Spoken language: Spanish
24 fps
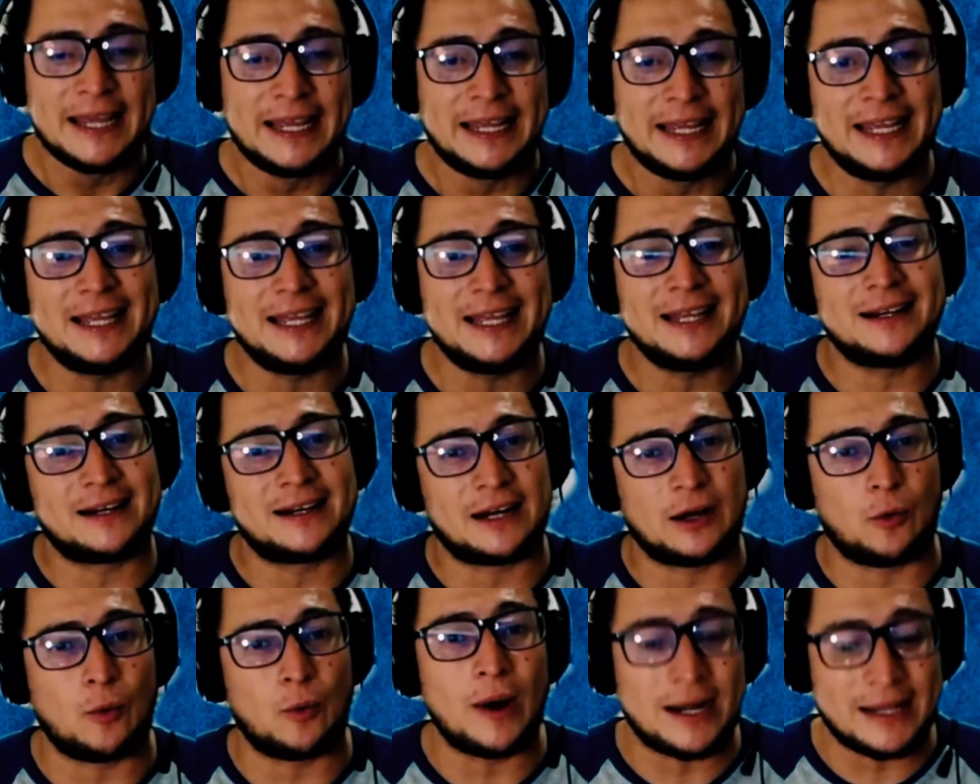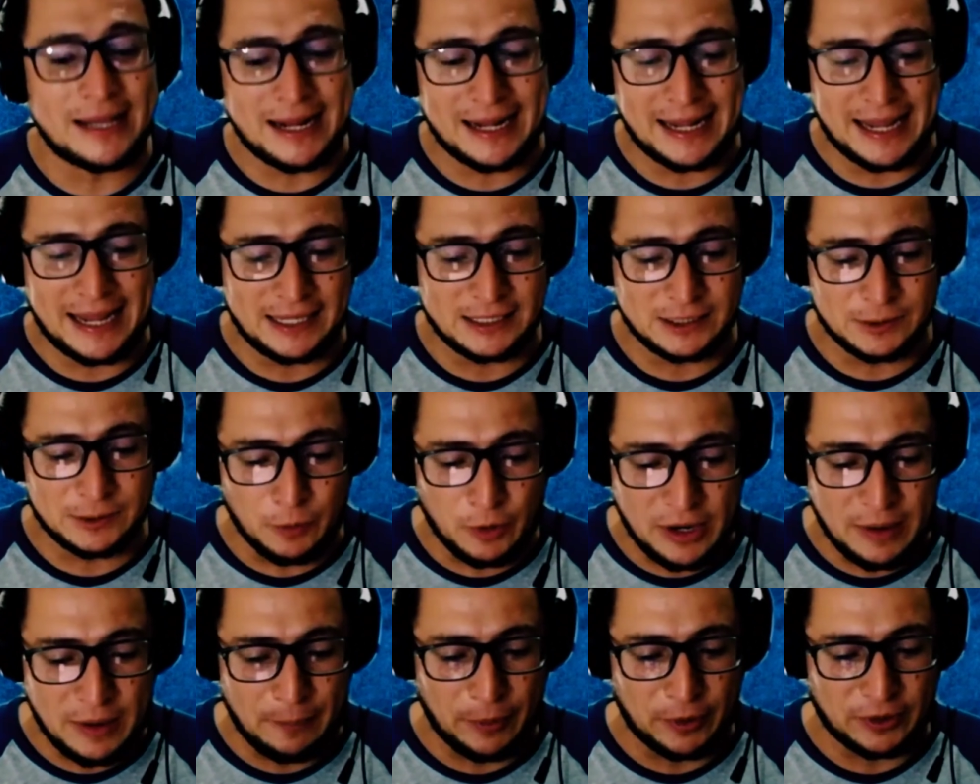y recuerda que es
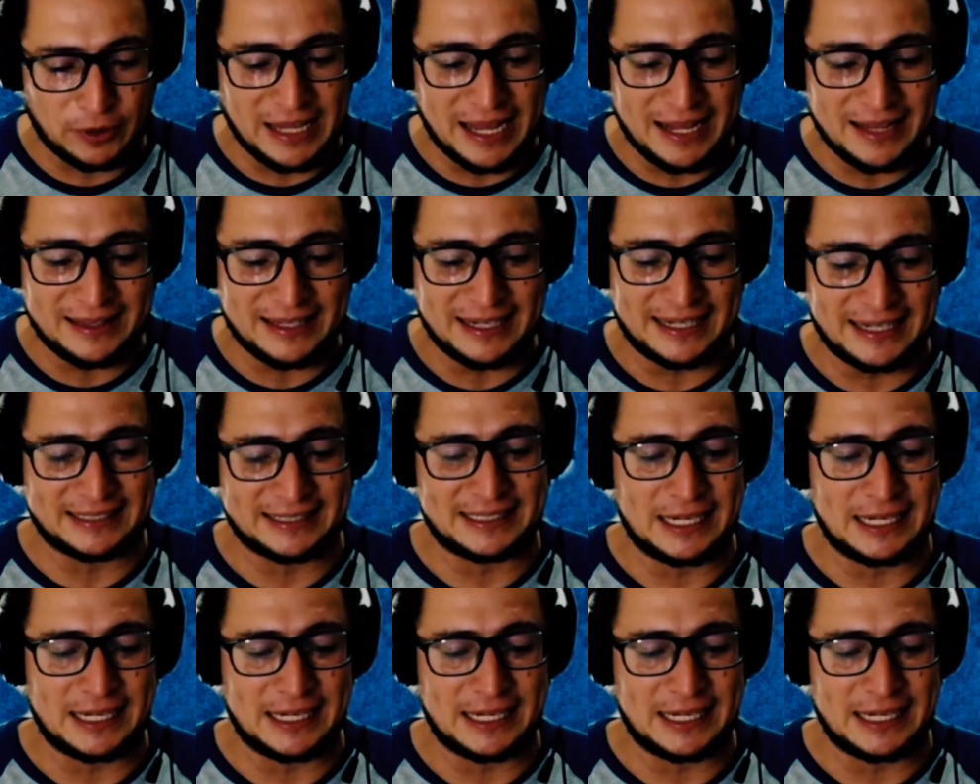muy importante que